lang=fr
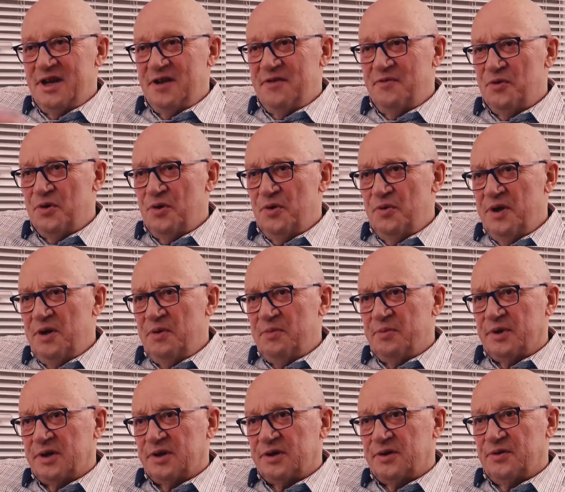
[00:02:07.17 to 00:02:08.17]
a évolué
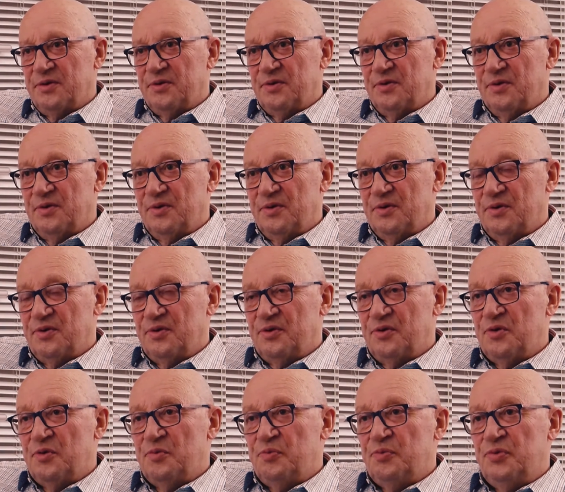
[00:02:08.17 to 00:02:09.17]
parce que
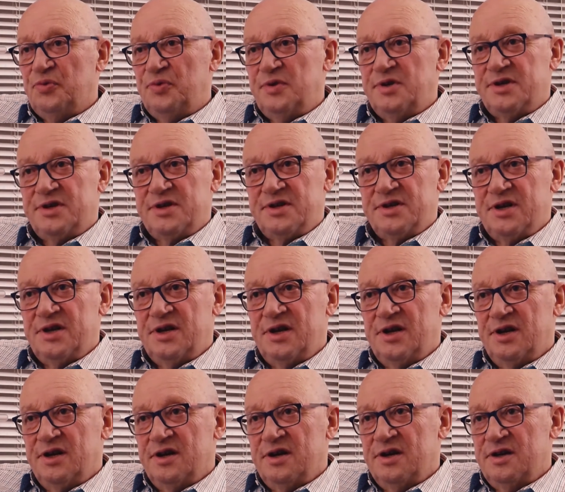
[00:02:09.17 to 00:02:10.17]
depuis ces
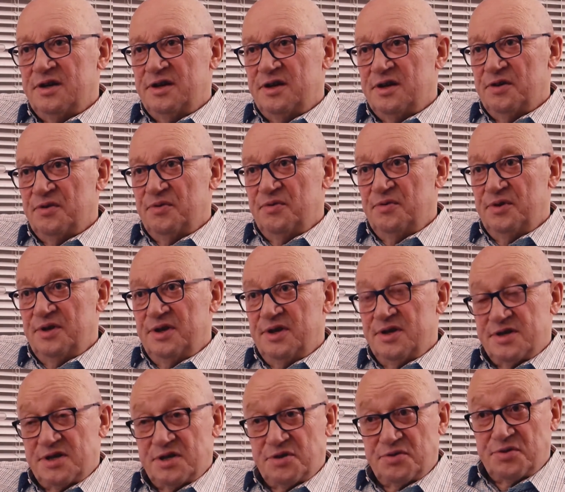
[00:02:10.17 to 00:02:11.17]
années-là, il y a eu
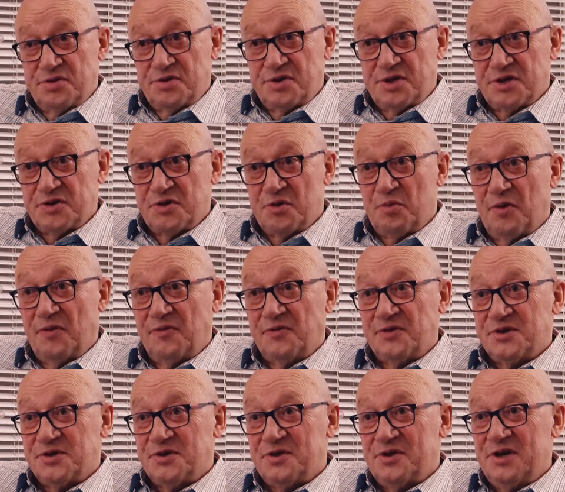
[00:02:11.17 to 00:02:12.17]
des associations
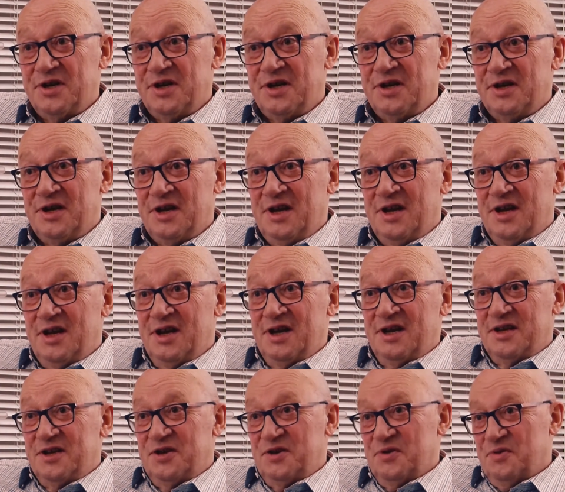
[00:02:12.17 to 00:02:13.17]
professionnelles
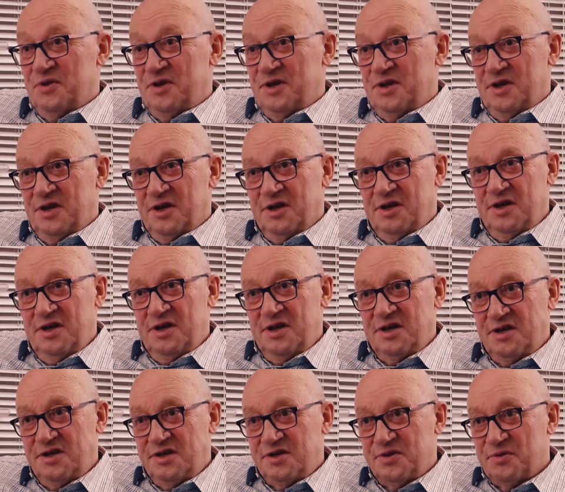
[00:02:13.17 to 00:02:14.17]
qui ont été créées,
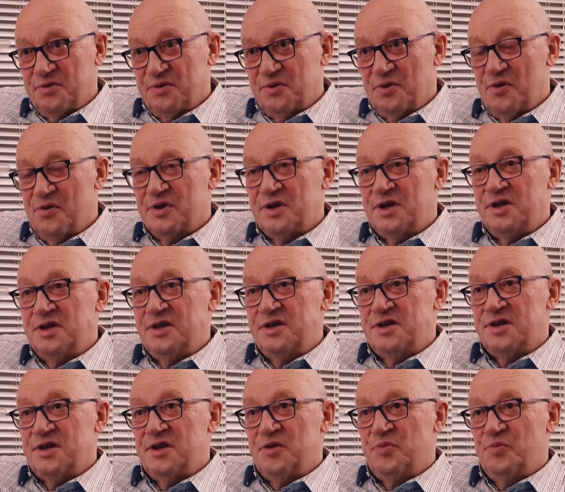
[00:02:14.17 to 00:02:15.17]
qui sont
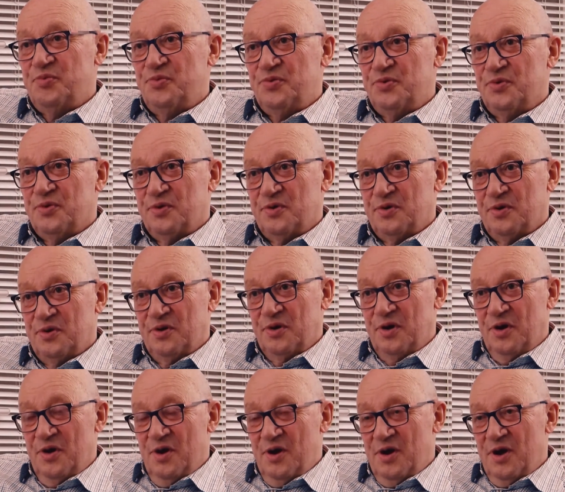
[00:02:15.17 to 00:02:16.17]
organisées pour euh,
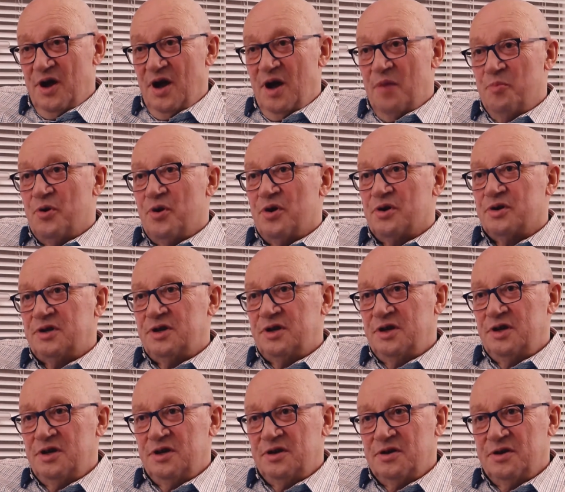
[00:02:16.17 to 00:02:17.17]

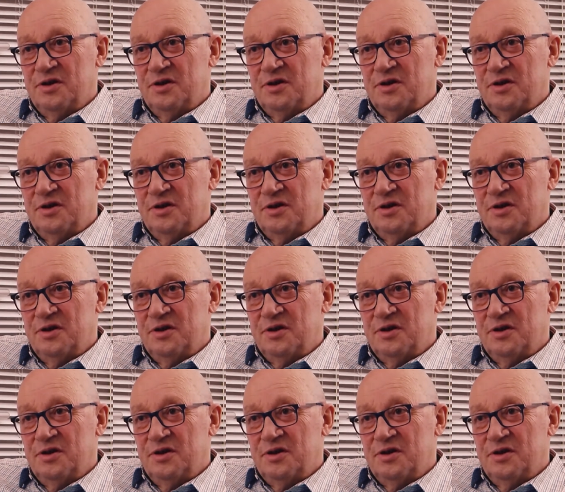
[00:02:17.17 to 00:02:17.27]
apporter